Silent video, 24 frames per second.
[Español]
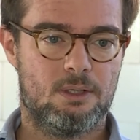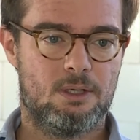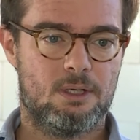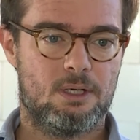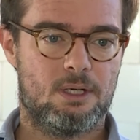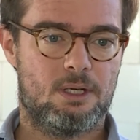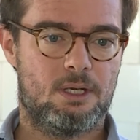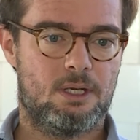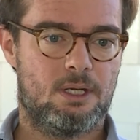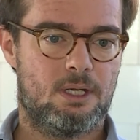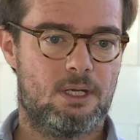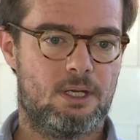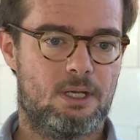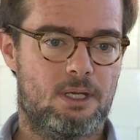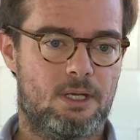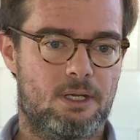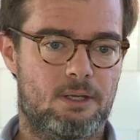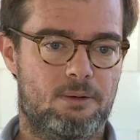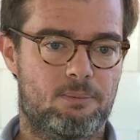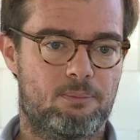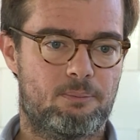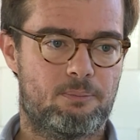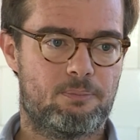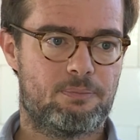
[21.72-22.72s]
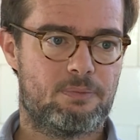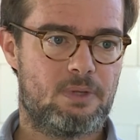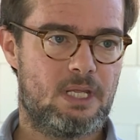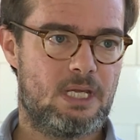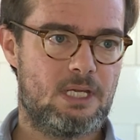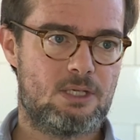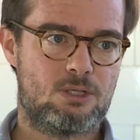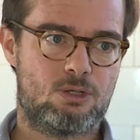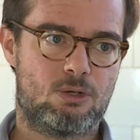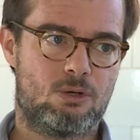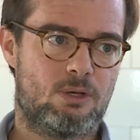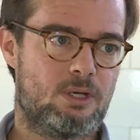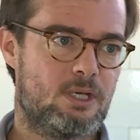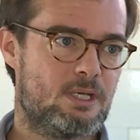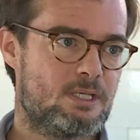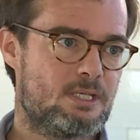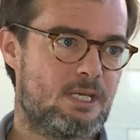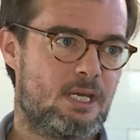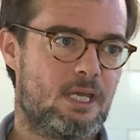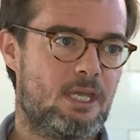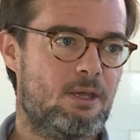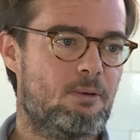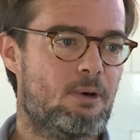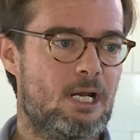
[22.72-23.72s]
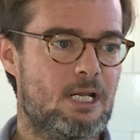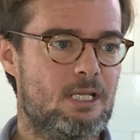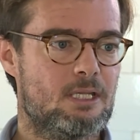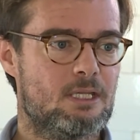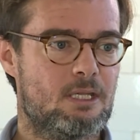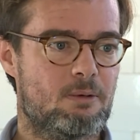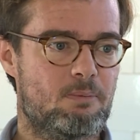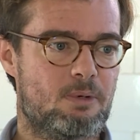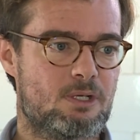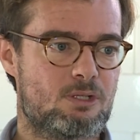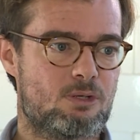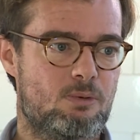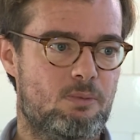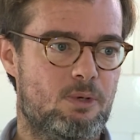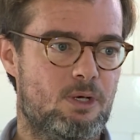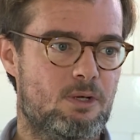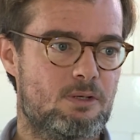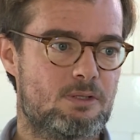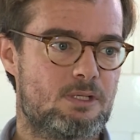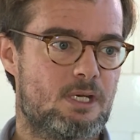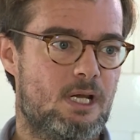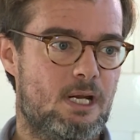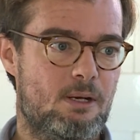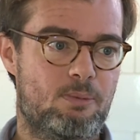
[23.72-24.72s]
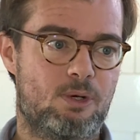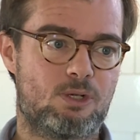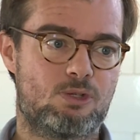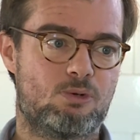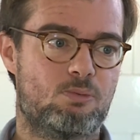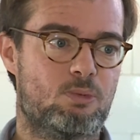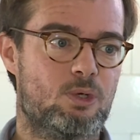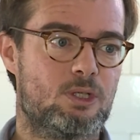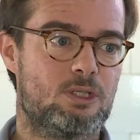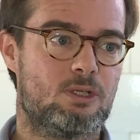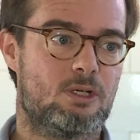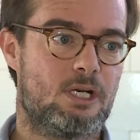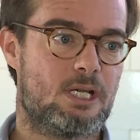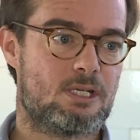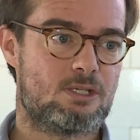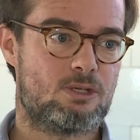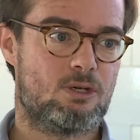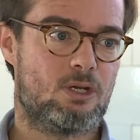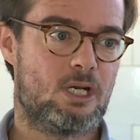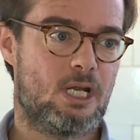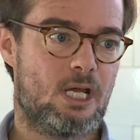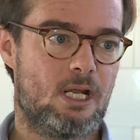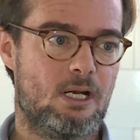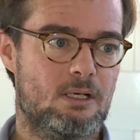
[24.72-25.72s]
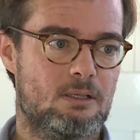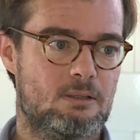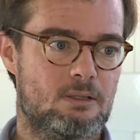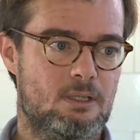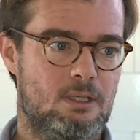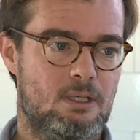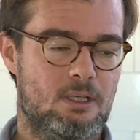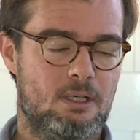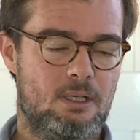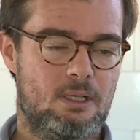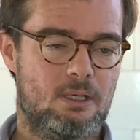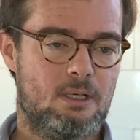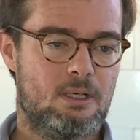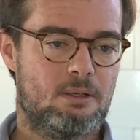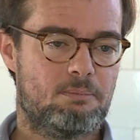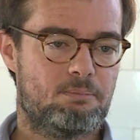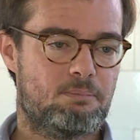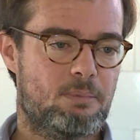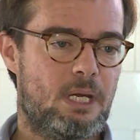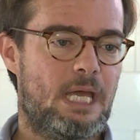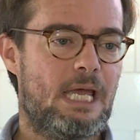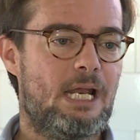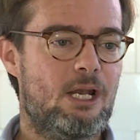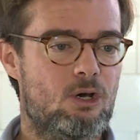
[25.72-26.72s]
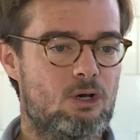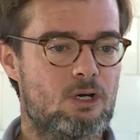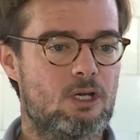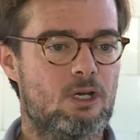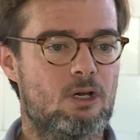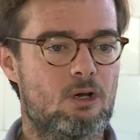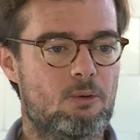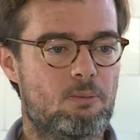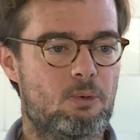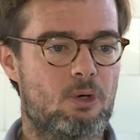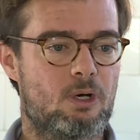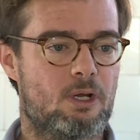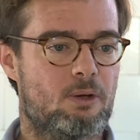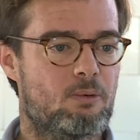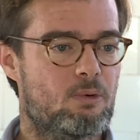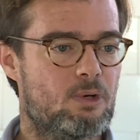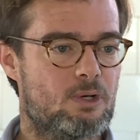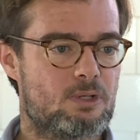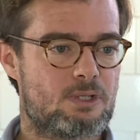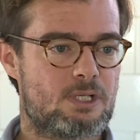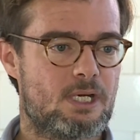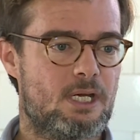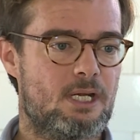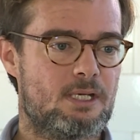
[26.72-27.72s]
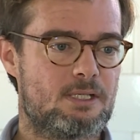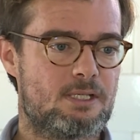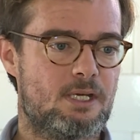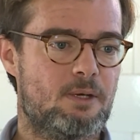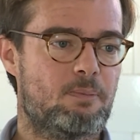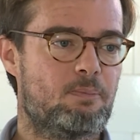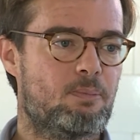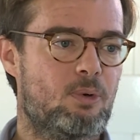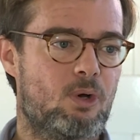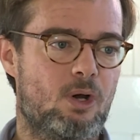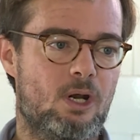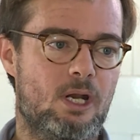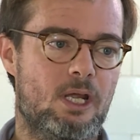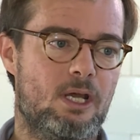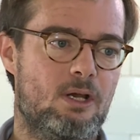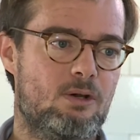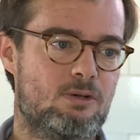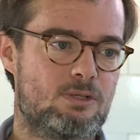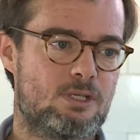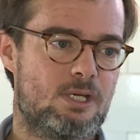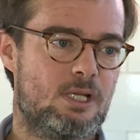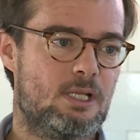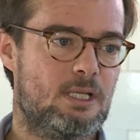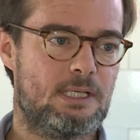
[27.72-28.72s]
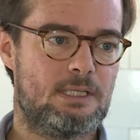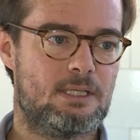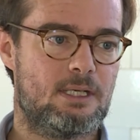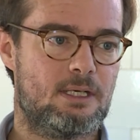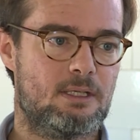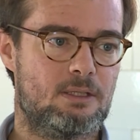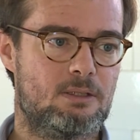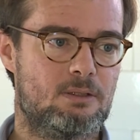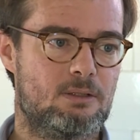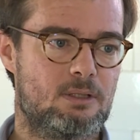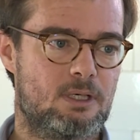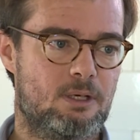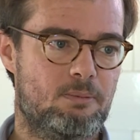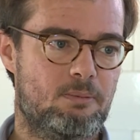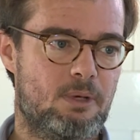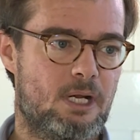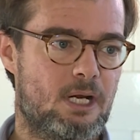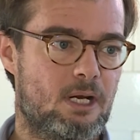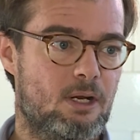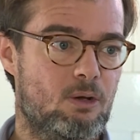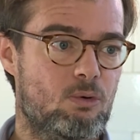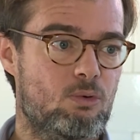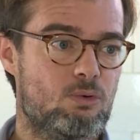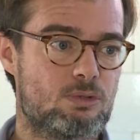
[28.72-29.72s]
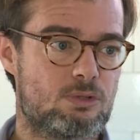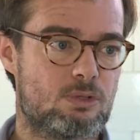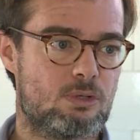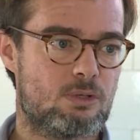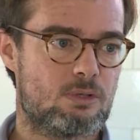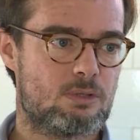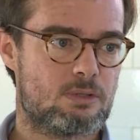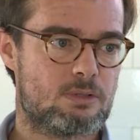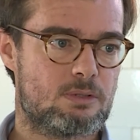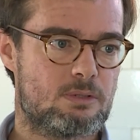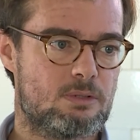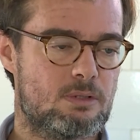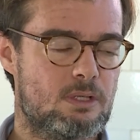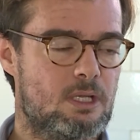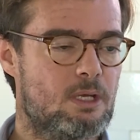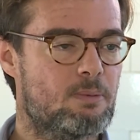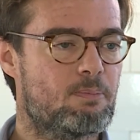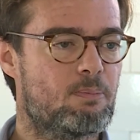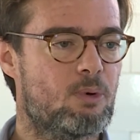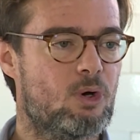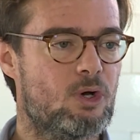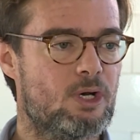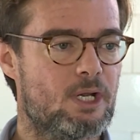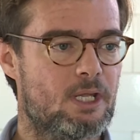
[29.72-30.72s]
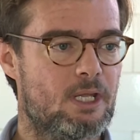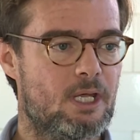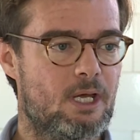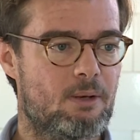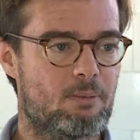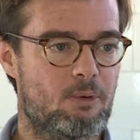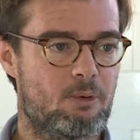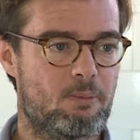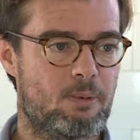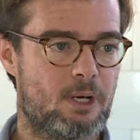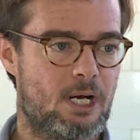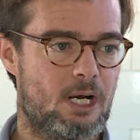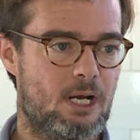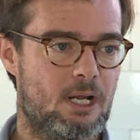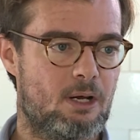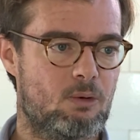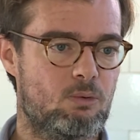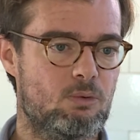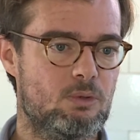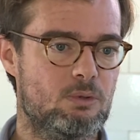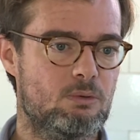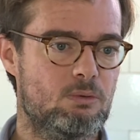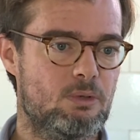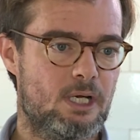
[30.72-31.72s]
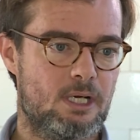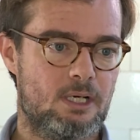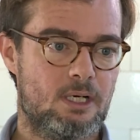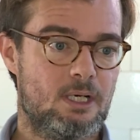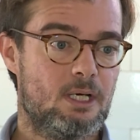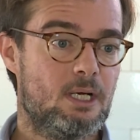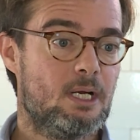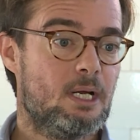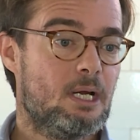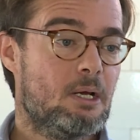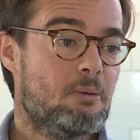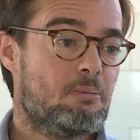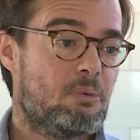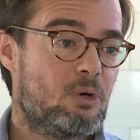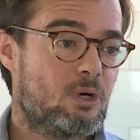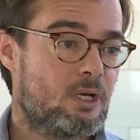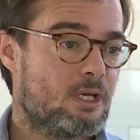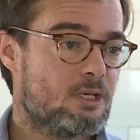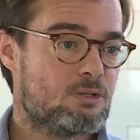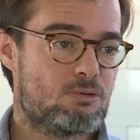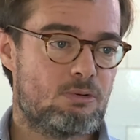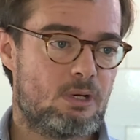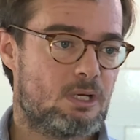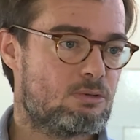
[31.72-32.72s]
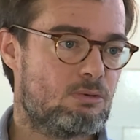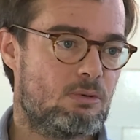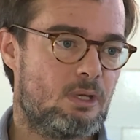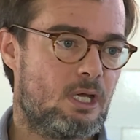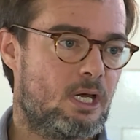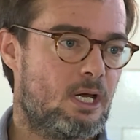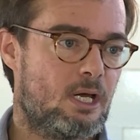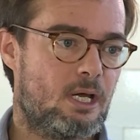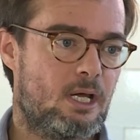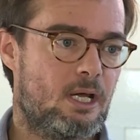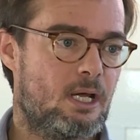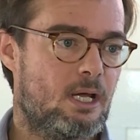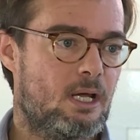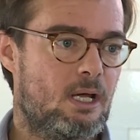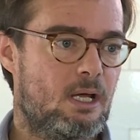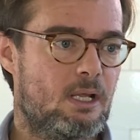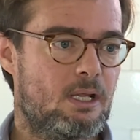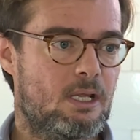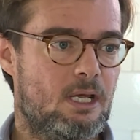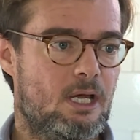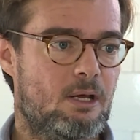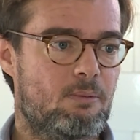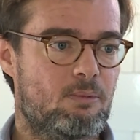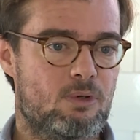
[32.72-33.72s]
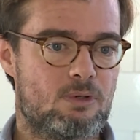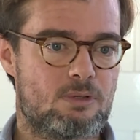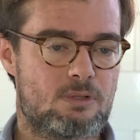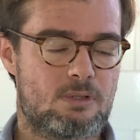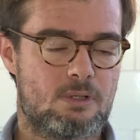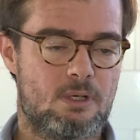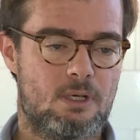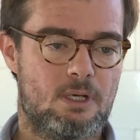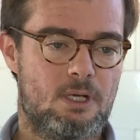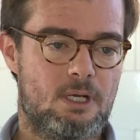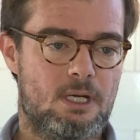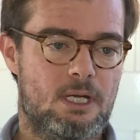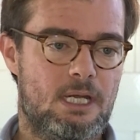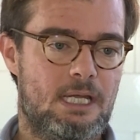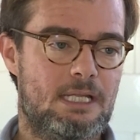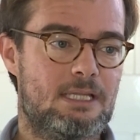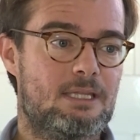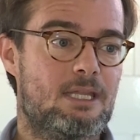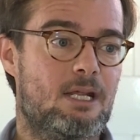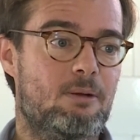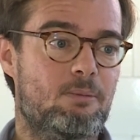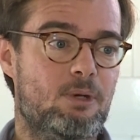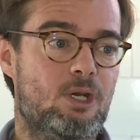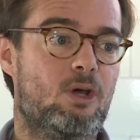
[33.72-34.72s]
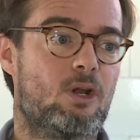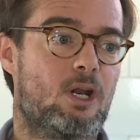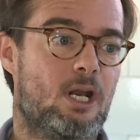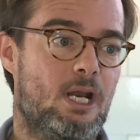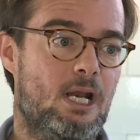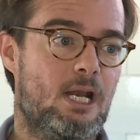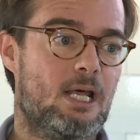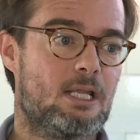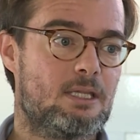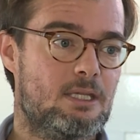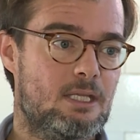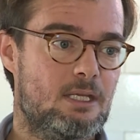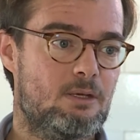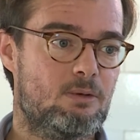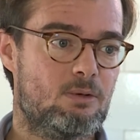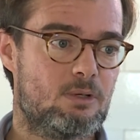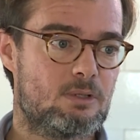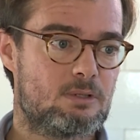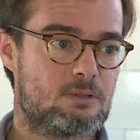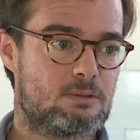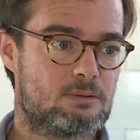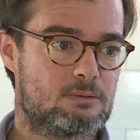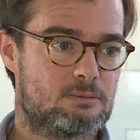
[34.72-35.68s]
Eh, de hecho, es equivalente más o menos al presupuesto nacional. Es lógico porque Buenos Aires es por lejos el distrito que más recursos dispone, digamos, para la cultura, porque es una ciudad, digamos, en términos relativos,